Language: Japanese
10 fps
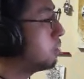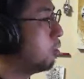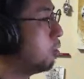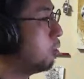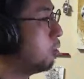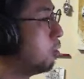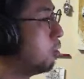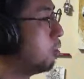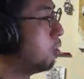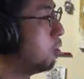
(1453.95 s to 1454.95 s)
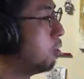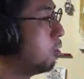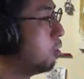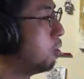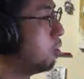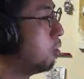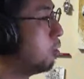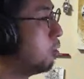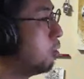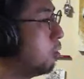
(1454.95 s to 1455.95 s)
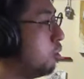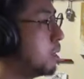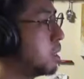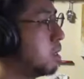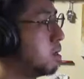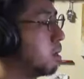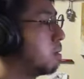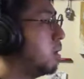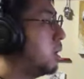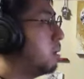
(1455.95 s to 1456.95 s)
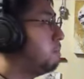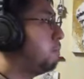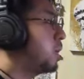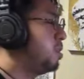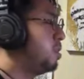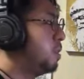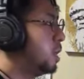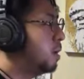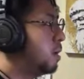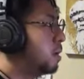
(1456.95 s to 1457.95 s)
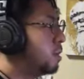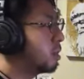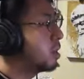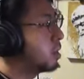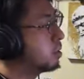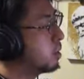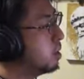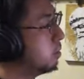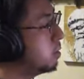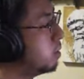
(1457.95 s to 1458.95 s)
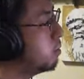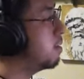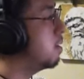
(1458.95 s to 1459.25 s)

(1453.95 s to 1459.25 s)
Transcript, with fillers: 孫子孫子は来ないでしょ。孫子京都だから。うん。遠すぎる